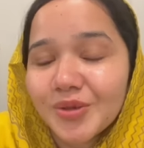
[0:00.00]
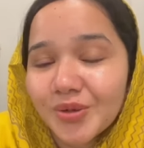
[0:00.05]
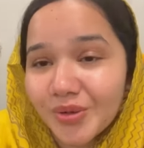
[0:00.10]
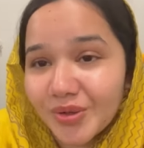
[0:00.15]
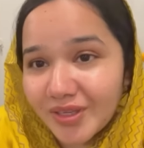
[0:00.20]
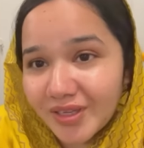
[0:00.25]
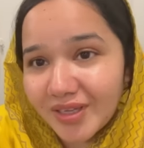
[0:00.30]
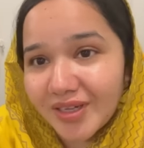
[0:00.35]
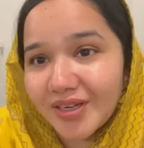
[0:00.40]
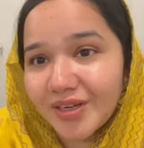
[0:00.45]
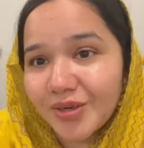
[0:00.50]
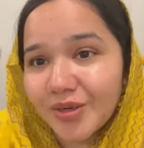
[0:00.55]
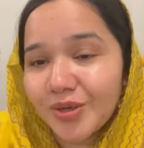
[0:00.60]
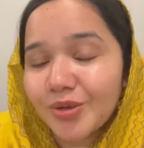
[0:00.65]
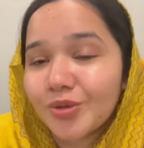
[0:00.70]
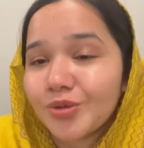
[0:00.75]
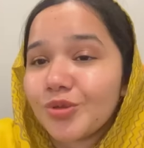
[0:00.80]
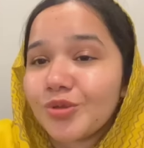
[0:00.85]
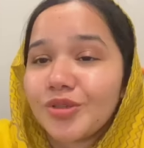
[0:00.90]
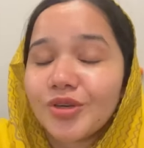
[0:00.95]
तो केयर
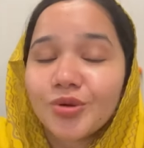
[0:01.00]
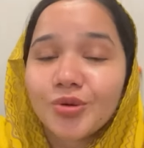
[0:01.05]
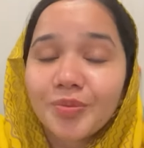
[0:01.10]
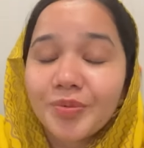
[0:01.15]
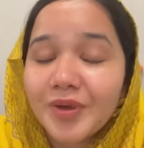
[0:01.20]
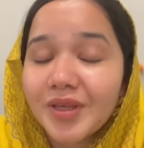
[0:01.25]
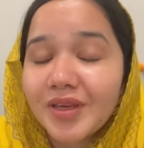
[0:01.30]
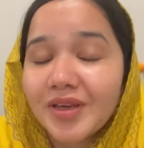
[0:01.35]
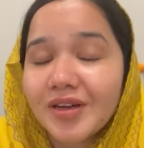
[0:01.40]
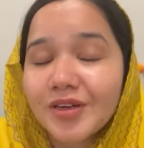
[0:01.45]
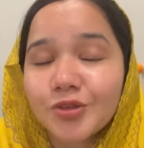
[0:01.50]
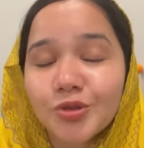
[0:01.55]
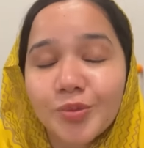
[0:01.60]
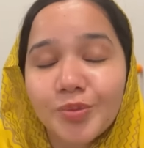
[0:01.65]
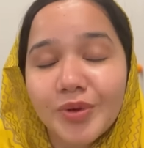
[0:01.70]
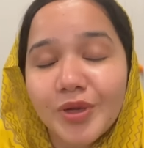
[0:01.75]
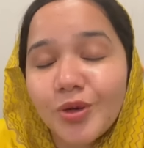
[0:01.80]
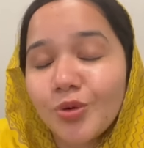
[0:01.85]
करो तो देखो केयर तो